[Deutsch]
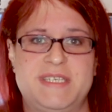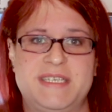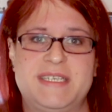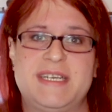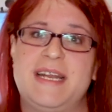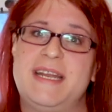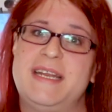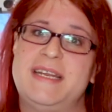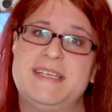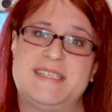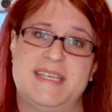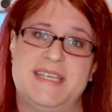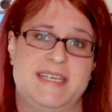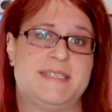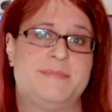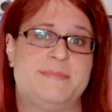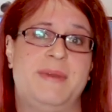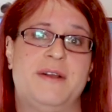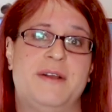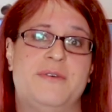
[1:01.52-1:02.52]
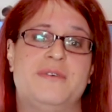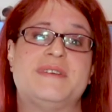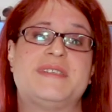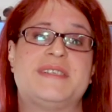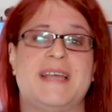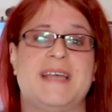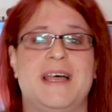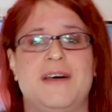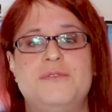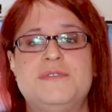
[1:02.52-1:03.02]
allerdings erstmal
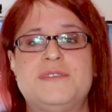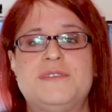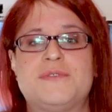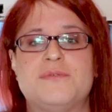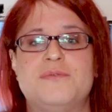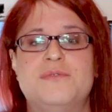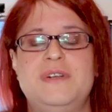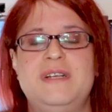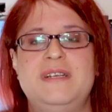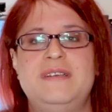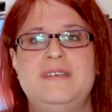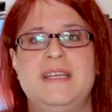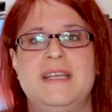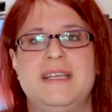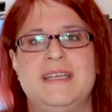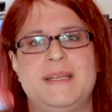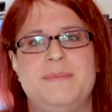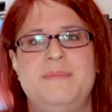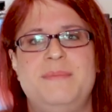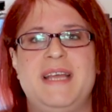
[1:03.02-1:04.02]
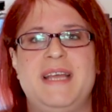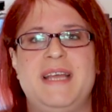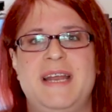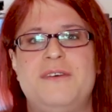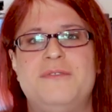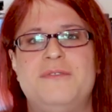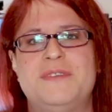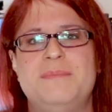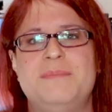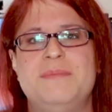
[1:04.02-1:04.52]
kurz ausholen, damit alle
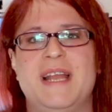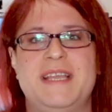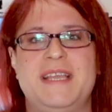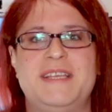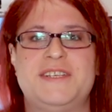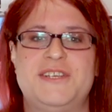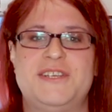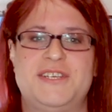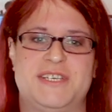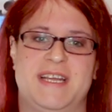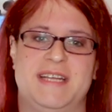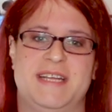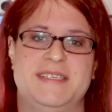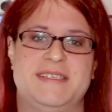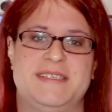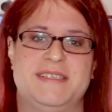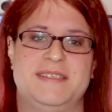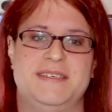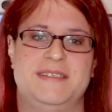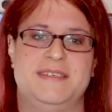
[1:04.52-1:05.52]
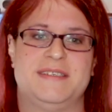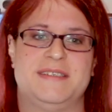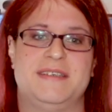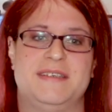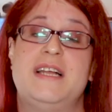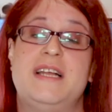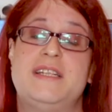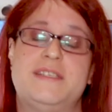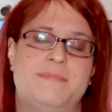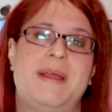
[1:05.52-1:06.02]
auf dem gleichen Stand sind.
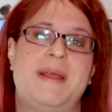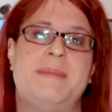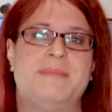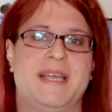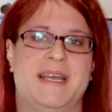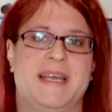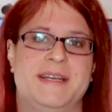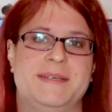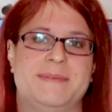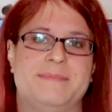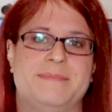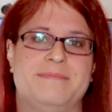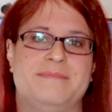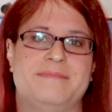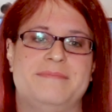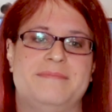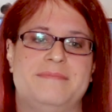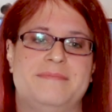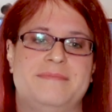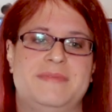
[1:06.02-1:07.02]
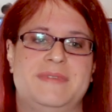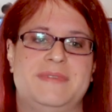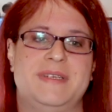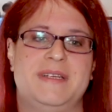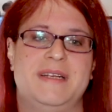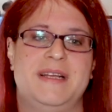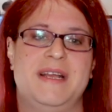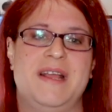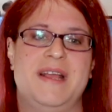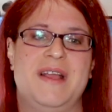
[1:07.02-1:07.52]
Also bleibt dran.
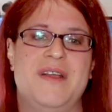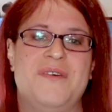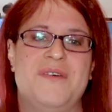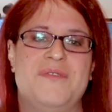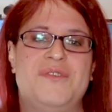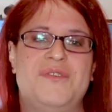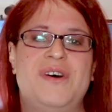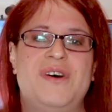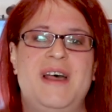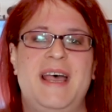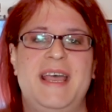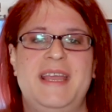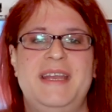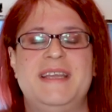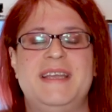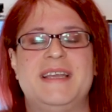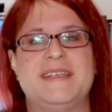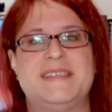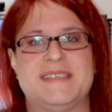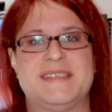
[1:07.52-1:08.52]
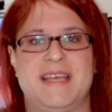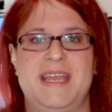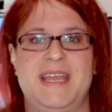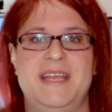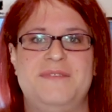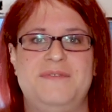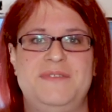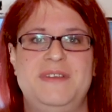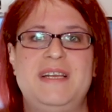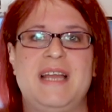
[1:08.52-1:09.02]
Vor einiger Zeit
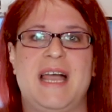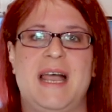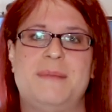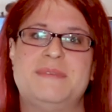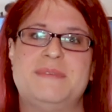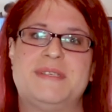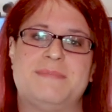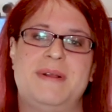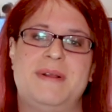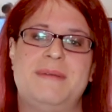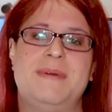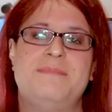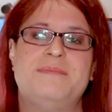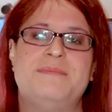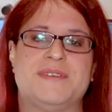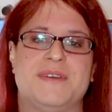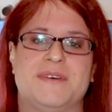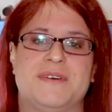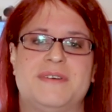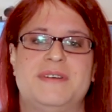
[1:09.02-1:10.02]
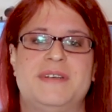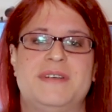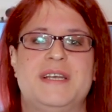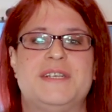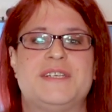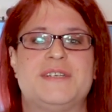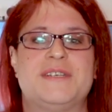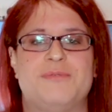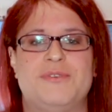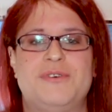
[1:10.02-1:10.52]
fiel abends mal beim Zocken der
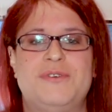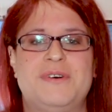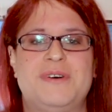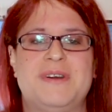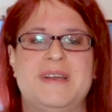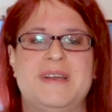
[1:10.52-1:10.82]
Spruch,